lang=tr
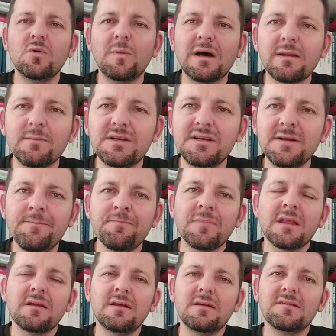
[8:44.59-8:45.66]
Umarım ki
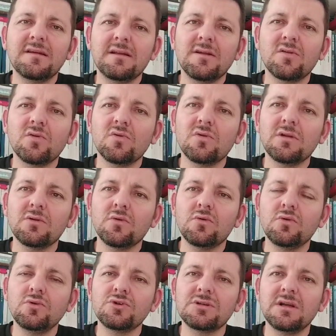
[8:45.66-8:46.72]
e, sene sonunda
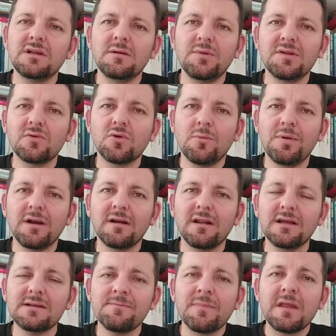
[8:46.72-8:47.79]
dokunuşlarıyla bizi
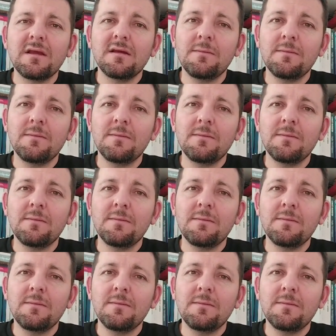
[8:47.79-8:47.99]
toparlar.